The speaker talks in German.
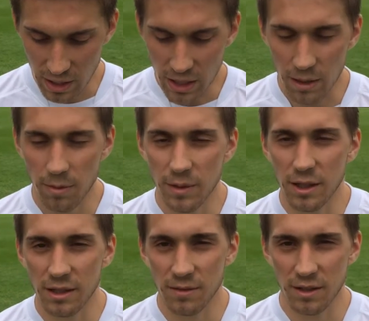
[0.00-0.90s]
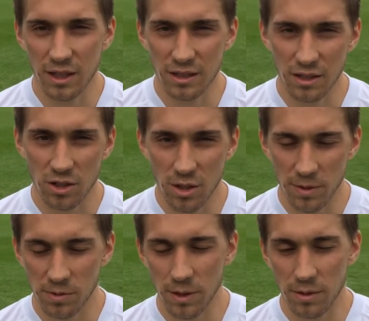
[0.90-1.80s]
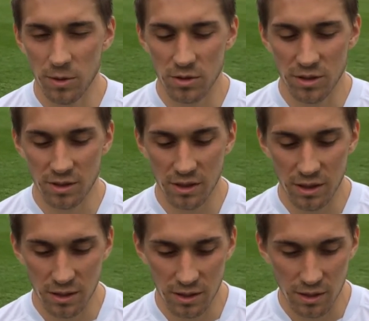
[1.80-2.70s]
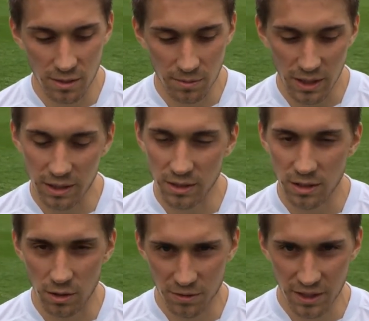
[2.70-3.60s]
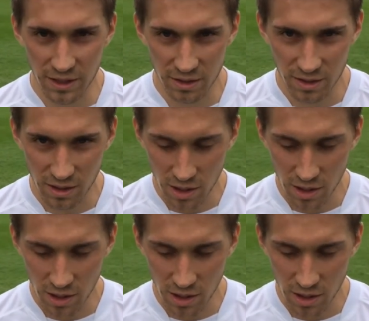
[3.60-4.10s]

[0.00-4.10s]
aber man hat einfach eine andere Körpersprache bei uns gesehen, ein ähm, anderes Auftreten